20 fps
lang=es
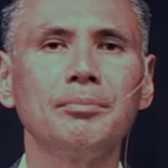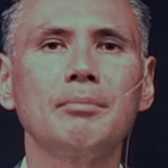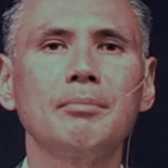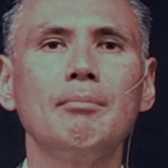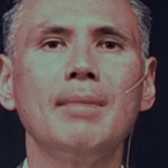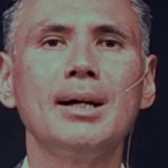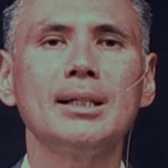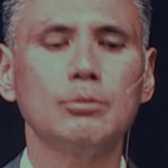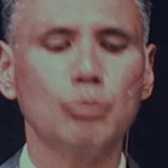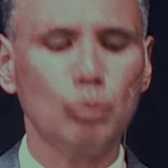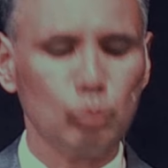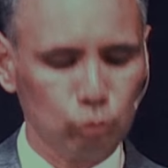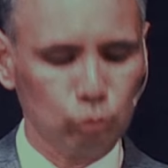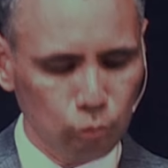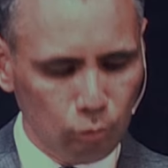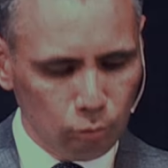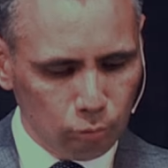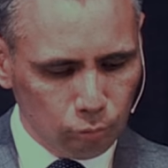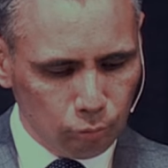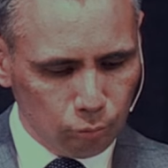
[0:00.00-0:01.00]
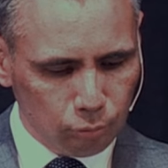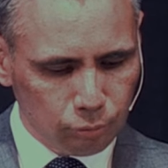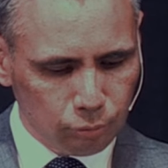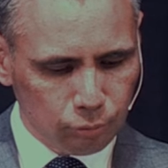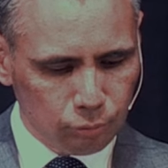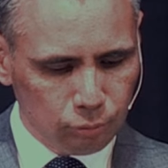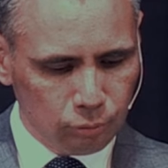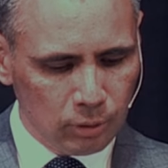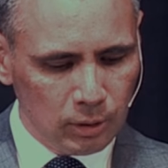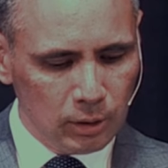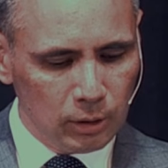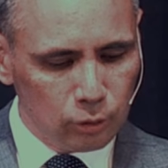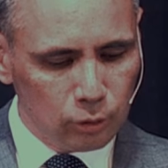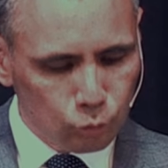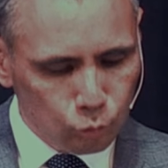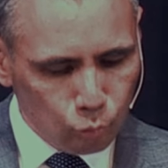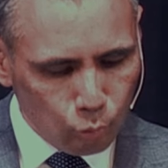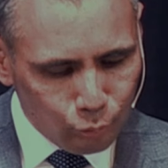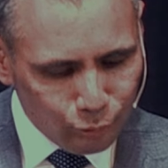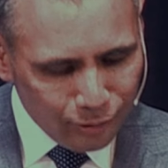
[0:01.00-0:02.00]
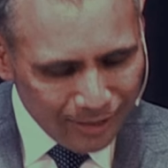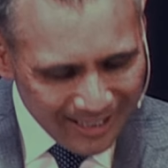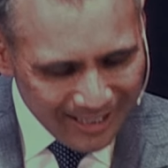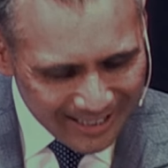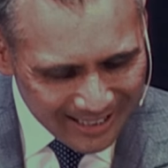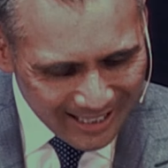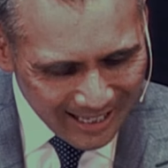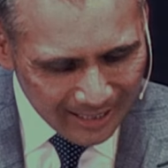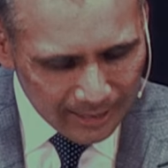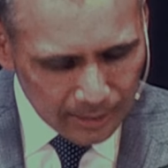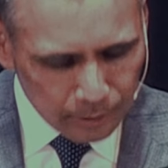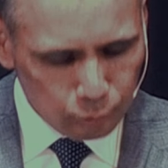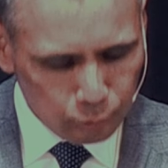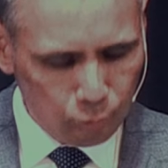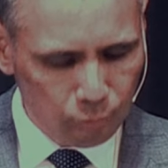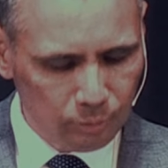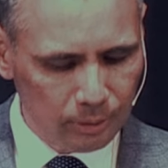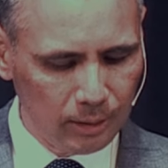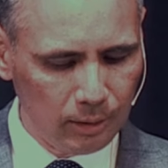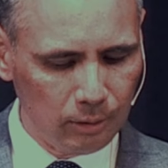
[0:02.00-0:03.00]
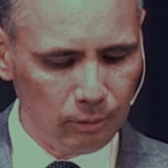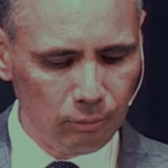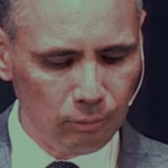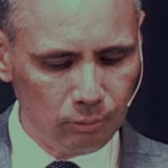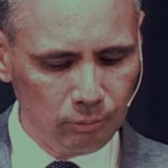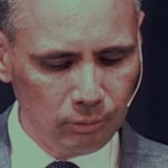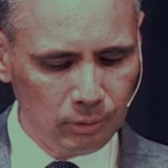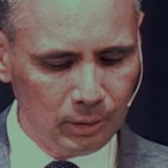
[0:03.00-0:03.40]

mas vosotros sois linaje escogido,